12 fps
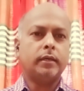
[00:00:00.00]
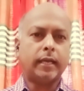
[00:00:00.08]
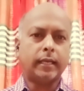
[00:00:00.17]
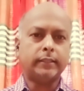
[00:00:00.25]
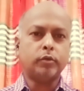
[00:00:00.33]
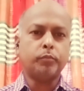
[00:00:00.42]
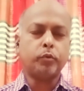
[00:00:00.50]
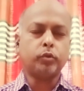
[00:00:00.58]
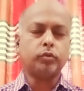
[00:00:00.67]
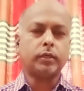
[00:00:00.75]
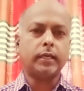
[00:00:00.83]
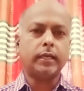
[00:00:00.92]
গাজা
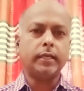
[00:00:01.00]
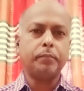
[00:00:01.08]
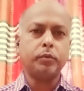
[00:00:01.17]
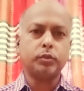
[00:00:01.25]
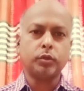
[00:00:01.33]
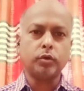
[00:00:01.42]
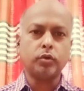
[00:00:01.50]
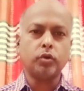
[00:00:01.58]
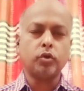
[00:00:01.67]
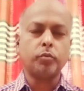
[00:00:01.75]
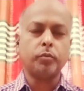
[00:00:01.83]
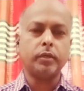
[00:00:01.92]
উপত্যকায় প্রচণ্ড
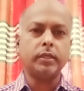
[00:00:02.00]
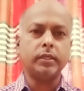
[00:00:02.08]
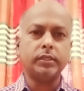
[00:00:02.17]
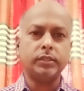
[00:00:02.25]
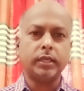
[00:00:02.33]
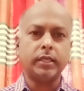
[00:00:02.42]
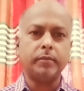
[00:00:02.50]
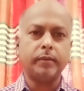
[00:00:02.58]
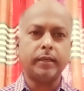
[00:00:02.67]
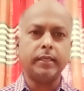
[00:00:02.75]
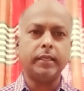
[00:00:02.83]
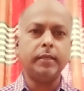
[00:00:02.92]
রকমের ইসরায়েলি
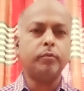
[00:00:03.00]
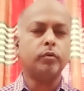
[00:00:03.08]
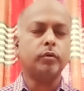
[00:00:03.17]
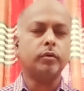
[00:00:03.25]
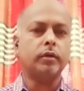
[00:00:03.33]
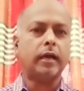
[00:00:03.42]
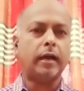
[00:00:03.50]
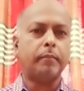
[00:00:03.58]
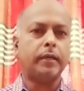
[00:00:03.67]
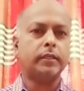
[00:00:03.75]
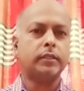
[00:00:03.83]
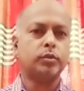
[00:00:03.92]
বাহিনী এবং
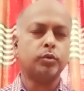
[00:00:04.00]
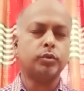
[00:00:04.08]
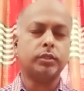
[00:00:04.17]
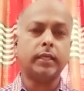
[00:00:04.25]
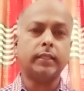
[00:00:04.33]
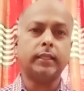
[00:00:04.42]
হামাস ও জেহাদ